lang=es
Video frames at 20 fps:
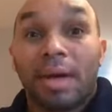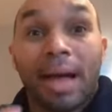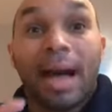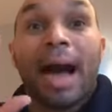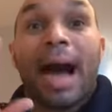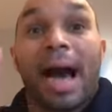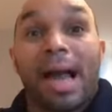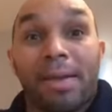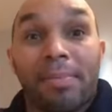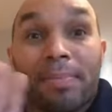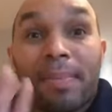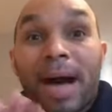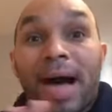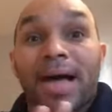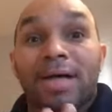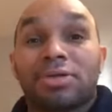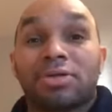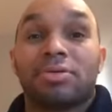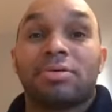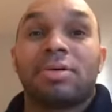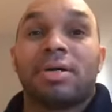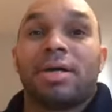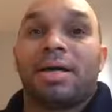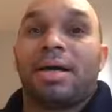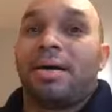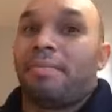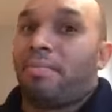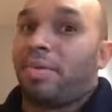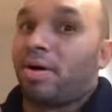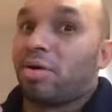al paso,
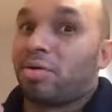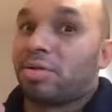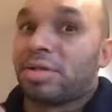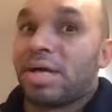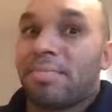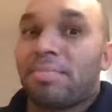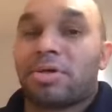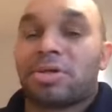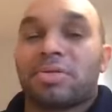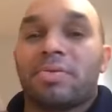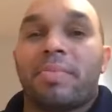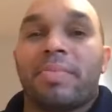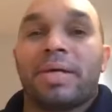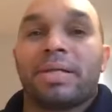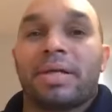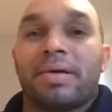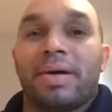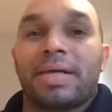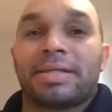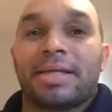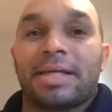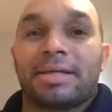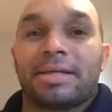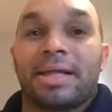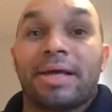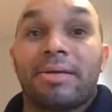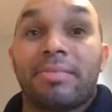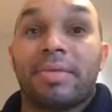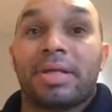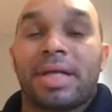pero ya próximamente va a estar
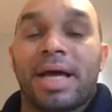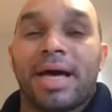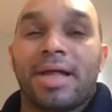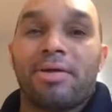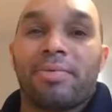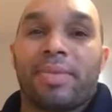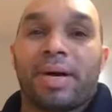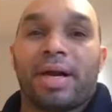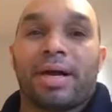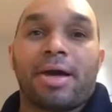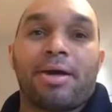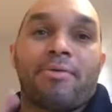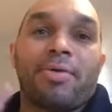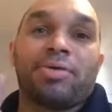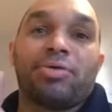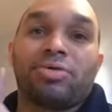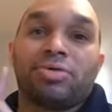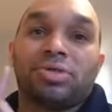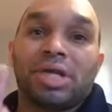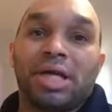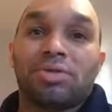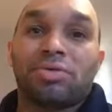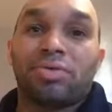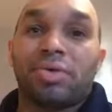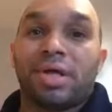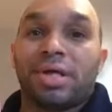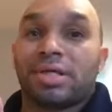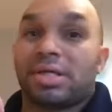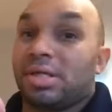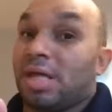terminado para que cuando ya tú
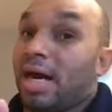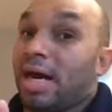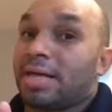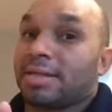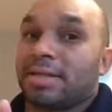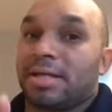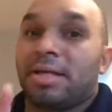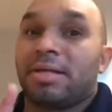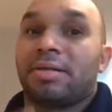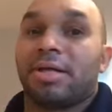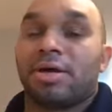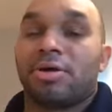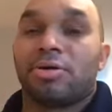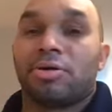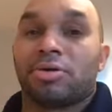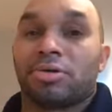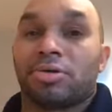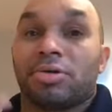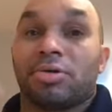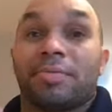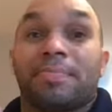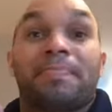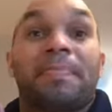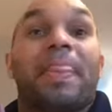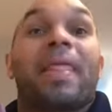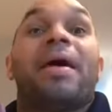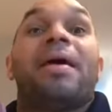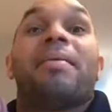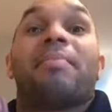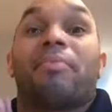decidas hacer el negocio,
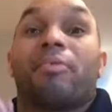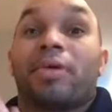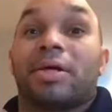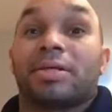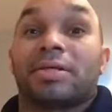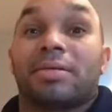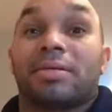pues